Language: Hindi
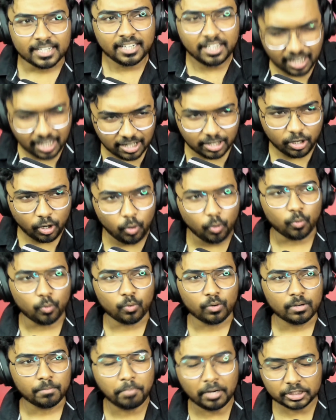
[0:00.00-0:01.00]
कर लो
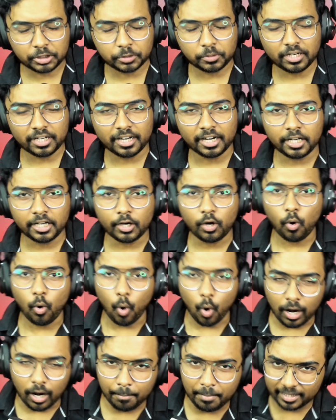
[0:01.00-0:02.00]
पाँच वाले घंटे को
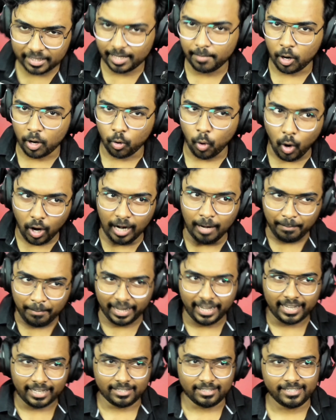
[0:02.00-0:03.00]
ऑल पे दबाओ ऑल पे
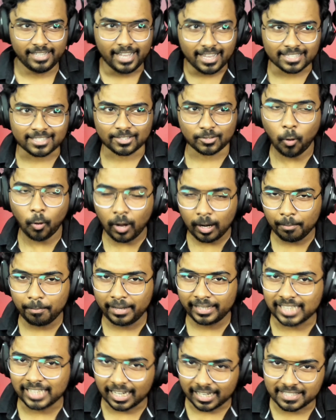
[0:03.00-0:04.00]
यस ऑल
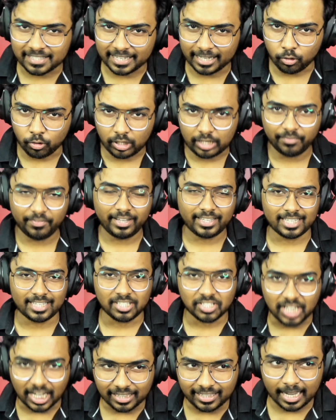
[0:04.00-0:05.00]
पे जाने से ही नोटिफिकेशन
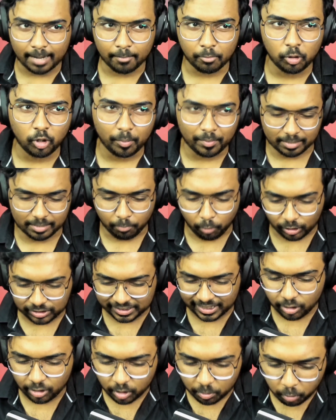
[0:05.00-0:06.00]
जाता है आप लोगों में से बहुत
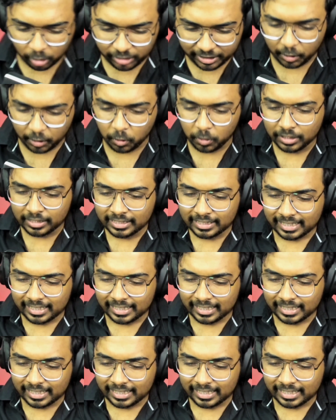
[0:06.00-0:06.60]
सारे लोग बोलते हो